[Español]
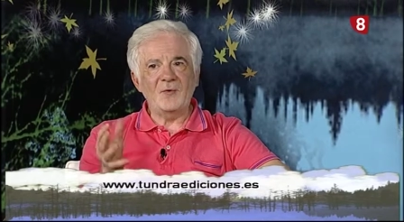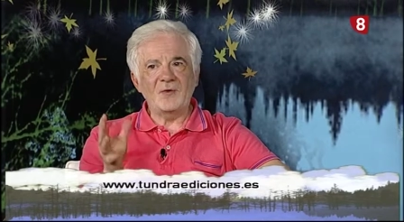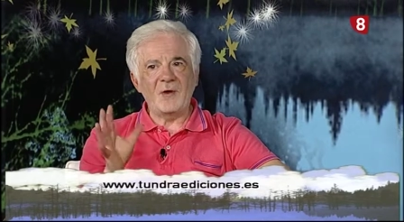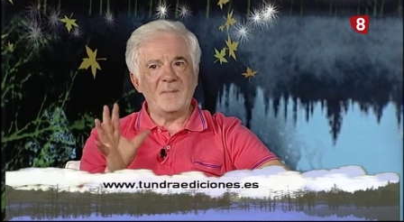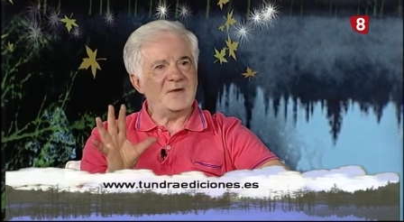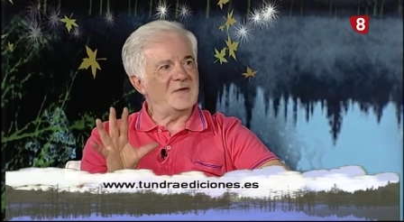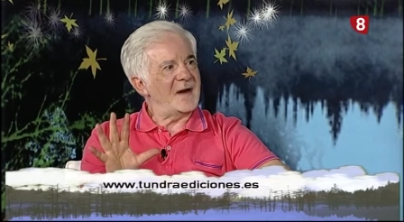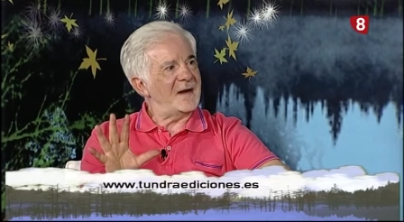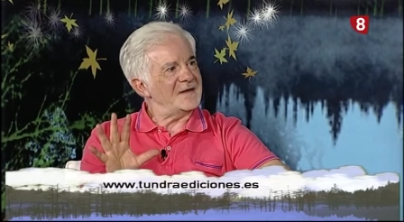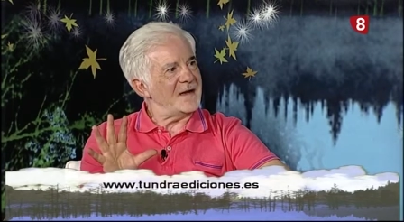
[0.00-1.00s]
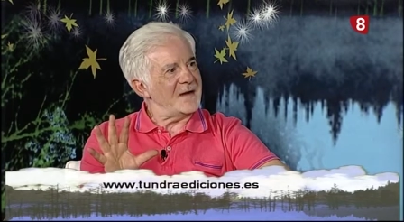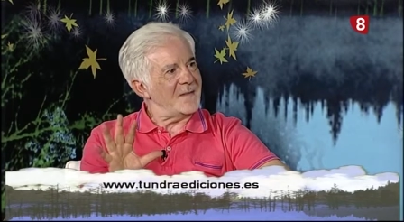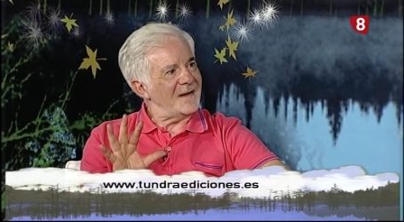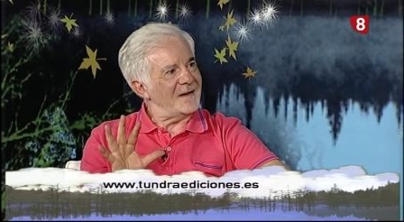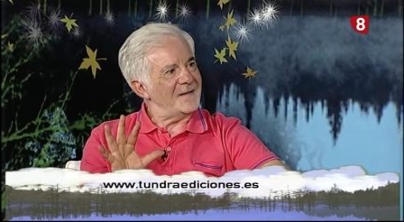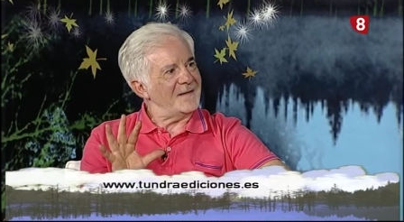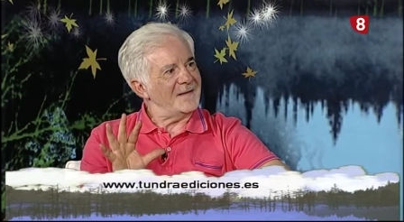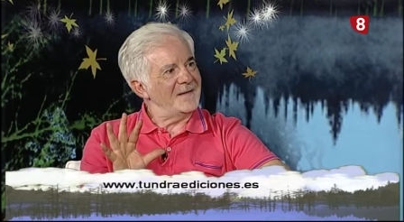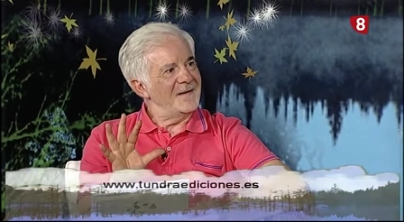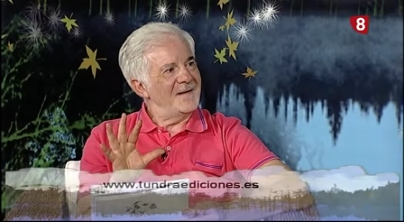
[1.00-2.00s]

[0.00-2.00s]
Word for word: toque personal a ese animal, es decir,